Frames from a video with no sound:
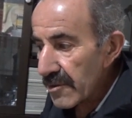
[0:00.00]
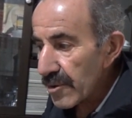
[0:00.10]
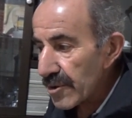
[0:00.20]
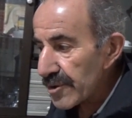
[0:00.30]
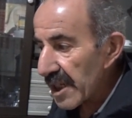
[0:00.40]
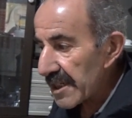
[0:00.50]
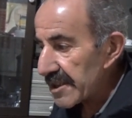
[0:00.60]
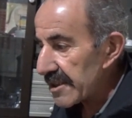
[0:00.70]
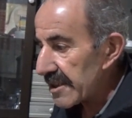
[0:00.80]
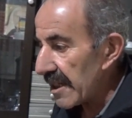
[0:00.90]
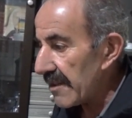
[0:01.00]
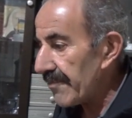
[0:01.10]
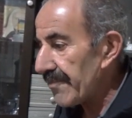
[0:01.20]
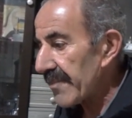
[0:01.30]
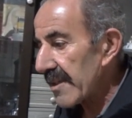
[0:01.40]
Onun haricinde
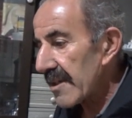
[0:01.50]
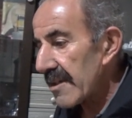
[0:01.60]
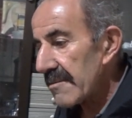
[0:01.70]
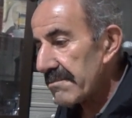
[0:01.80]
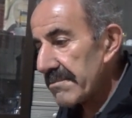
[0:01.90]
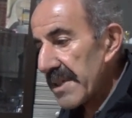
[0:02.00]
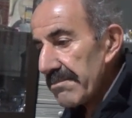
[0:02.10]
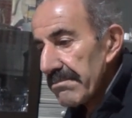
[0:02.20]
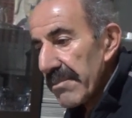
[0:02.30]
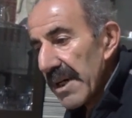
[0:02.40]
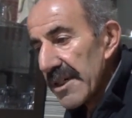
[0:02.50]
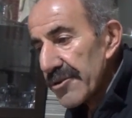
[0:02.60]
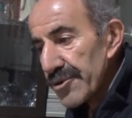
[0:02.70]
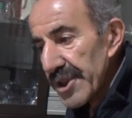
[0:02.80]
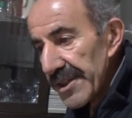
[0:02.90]
ben bana
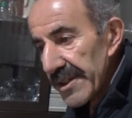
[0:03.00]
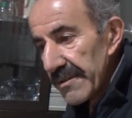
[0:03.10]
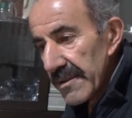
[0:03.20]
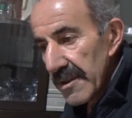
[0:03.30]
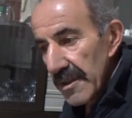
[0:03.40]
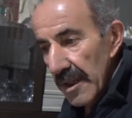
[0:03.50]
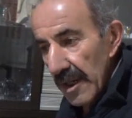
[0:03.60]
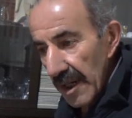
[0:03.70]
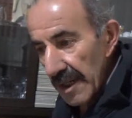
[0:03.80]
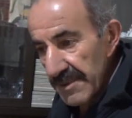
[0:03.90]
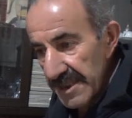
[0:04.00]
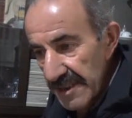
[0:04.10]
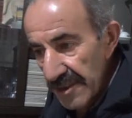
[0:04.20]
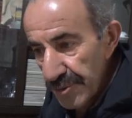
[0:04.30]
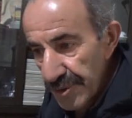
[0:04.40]
düşen
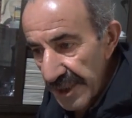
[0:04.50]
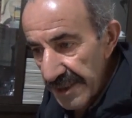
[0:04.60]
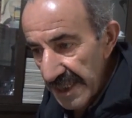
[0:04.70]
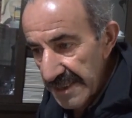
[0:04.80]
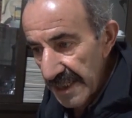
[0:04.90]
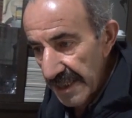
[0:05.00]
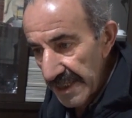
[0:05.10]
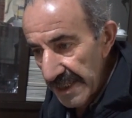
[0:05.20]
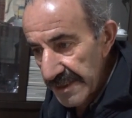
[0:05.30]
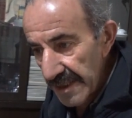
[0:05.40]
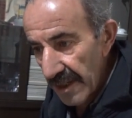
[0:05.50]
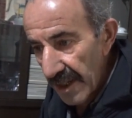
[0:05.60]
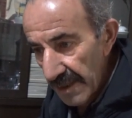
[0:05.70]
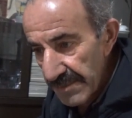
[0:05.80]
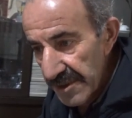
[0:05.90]
abisine düşen destek neyse
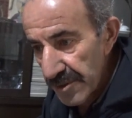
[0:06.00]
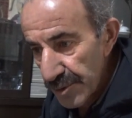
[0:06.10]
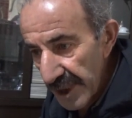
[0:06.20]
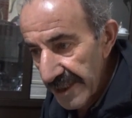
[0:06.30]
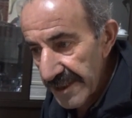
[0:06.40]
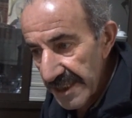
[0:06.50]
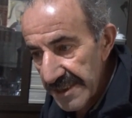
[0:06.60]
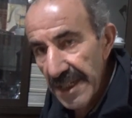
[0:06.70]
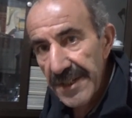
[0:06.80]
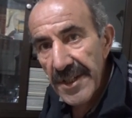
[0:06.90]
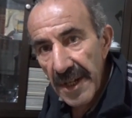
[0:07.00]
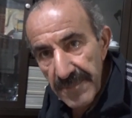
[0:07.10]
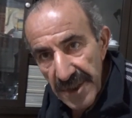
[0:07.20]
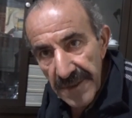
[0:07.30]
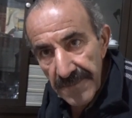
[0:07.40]
abisi sürekli desteğini
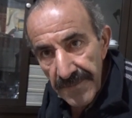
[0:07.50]
yaptı.